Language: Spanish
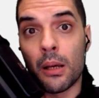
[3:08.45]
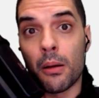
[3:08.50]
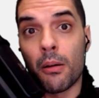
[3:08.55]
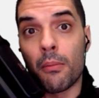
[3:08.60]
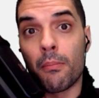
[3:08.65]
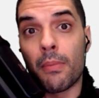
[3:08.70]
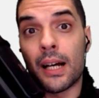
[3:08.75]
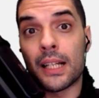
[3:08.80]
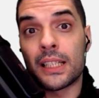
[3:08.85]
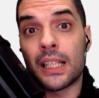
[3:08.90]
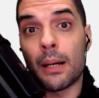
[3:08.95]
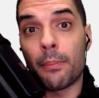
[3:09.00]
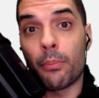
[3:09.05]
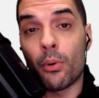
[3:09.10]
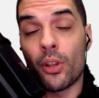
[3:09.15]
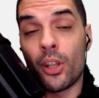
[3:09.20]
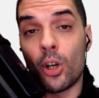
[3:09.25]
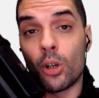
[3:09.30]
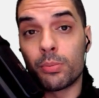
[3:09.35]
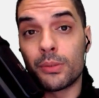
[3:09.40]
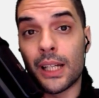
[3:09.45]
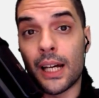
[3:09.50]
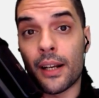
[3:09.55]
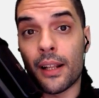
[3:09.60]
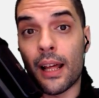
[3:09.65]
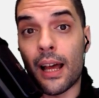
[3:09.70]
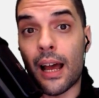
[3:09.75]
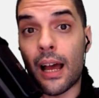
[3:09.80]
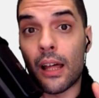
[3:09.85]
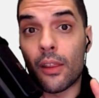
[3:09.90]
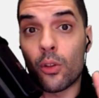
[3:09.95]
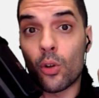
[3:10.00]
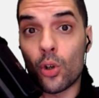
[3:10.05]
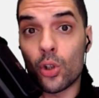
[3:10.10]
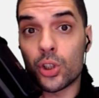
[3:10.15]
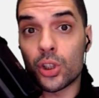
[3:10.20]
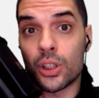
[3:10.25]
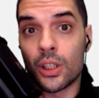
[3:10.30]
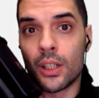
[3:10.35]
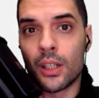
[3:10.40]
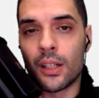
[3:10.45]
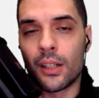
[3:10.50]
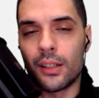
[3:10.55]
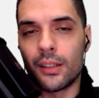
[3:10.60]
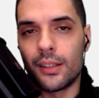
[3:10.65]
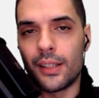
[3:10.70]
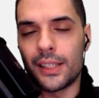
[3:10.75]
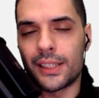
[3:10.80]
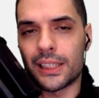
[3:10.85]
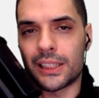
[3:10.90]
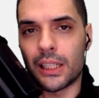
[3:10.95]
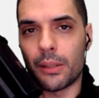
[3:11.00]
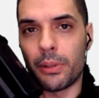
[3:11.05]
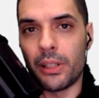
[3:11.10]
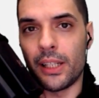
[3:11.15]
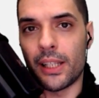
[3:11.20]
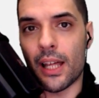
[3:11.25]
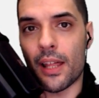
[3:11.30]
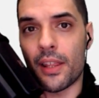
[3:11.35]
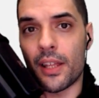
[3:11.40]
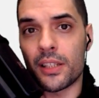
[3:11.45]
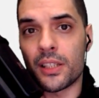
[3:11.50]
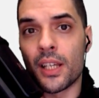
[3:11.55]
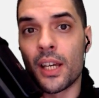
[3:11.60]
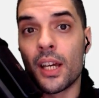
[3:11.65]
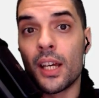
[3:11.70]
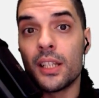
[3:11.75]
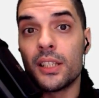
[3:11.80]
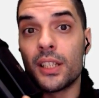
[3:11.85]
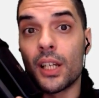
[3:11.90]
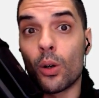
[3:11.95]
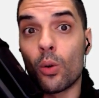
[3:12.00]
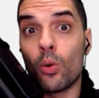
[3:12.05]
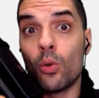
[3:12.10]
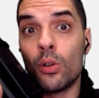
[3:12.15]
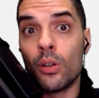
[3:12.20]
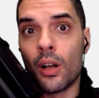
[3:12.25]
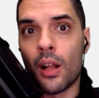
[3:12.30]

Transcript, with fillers: vas a poder optar a dos de esas habilidades según